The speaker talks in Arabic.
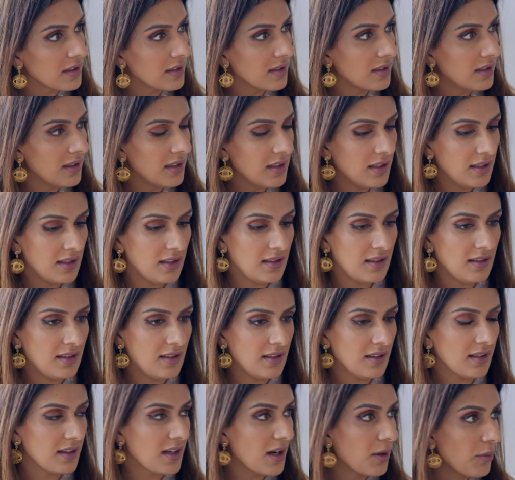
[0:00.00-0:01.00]

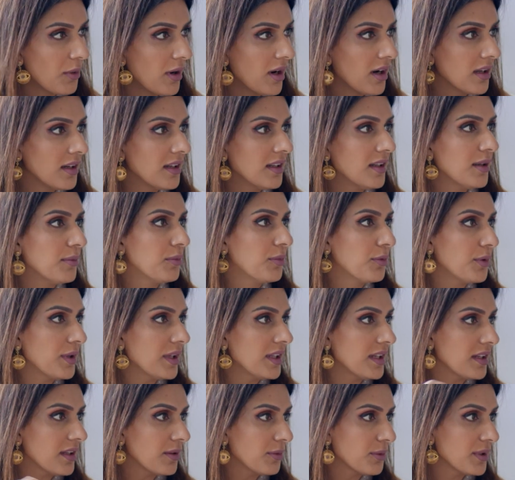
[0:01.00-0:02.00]
القوالب
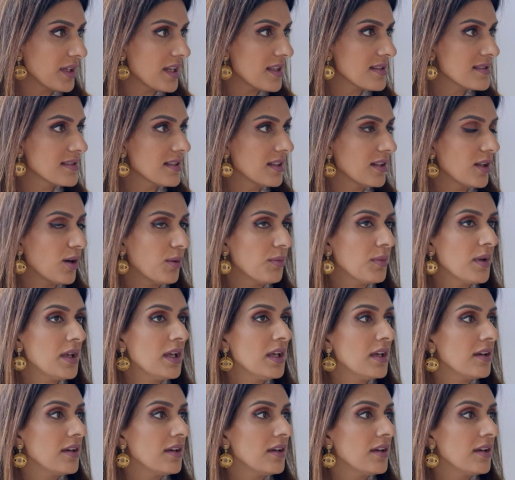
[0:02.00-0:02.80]
إيه؟ وينزلهم